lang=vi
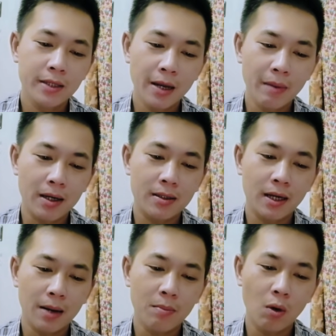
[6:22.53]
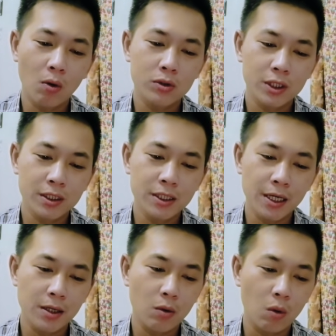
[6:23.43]
Thay mặt cán bộ chiến
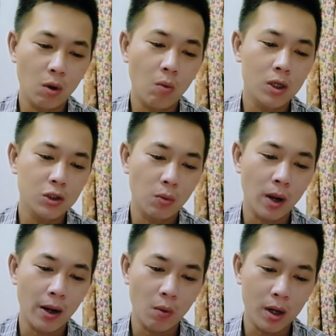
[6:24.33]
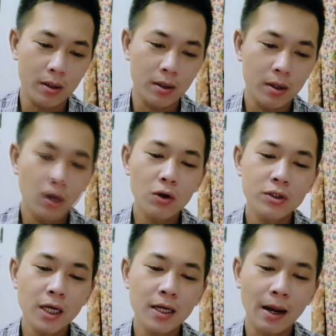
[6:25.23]
sĩ của Quân chủng Hải quân,
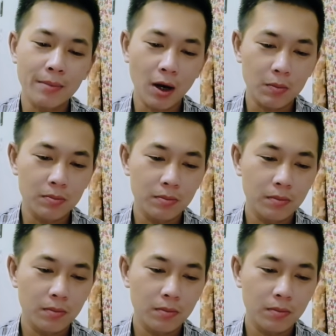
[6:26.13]
tôi rất cảm động